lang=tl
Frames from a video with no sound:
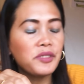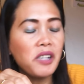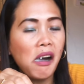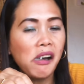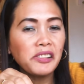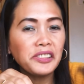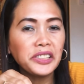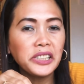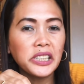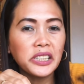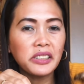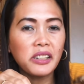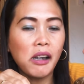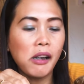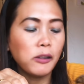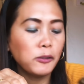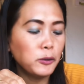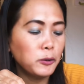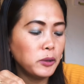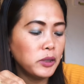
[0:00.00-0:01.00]
Langgit
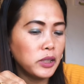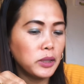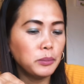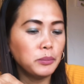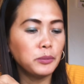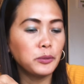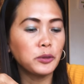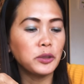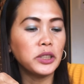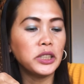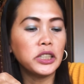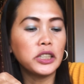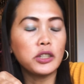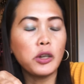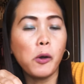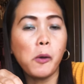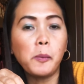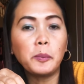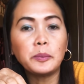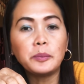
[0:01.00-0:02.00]
ang ulam. Kaya
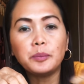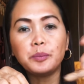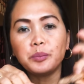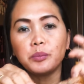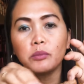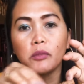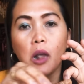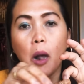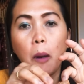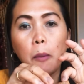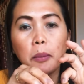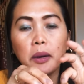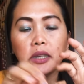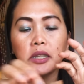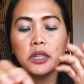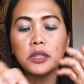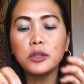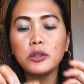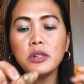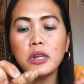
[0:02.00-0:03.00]
ito, pag
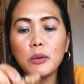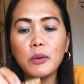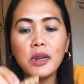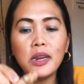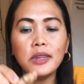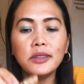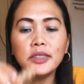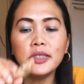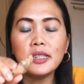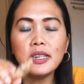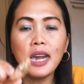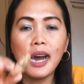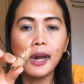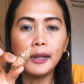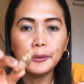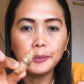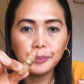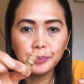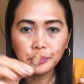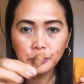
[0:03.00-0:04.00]
ito nawalan sila,
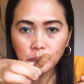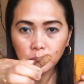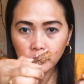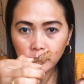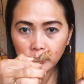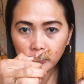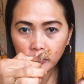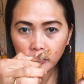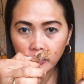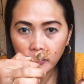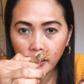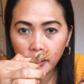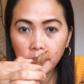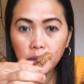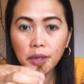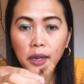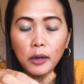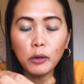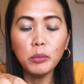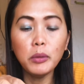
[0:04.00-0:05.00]

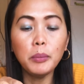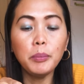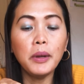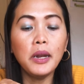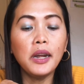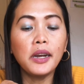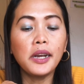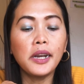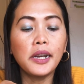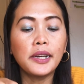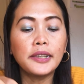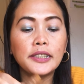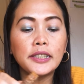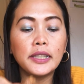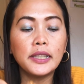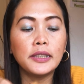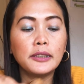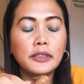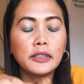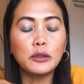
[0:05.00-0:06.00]
hindi ako mapalagay
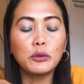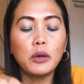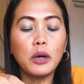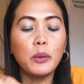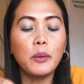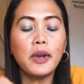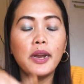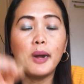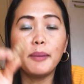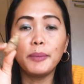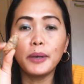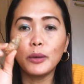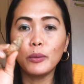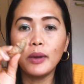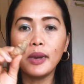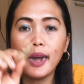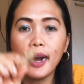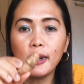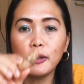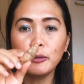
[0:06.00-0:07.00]
kasi nagwawala pag
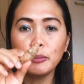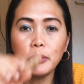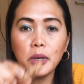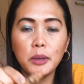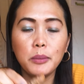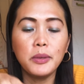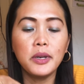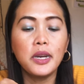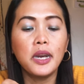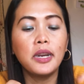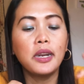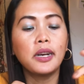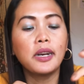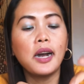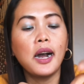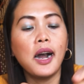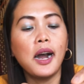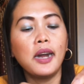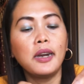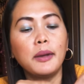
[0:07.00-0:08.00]
wala akong maibigay.
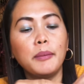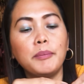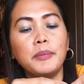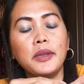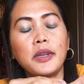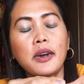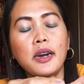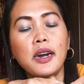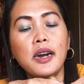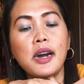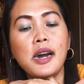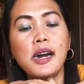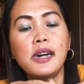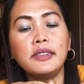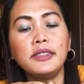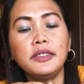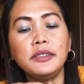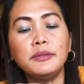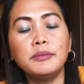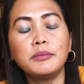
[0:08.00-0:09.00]
Naghahanap ng
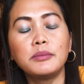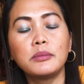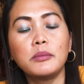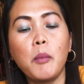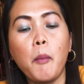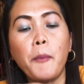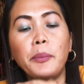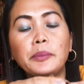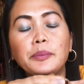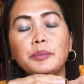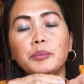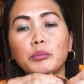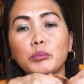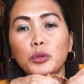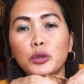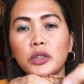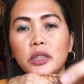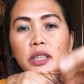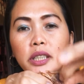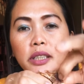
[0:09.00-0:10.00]

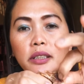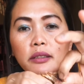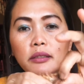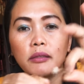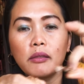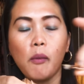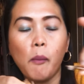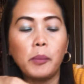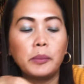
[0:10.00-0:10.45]
pusit.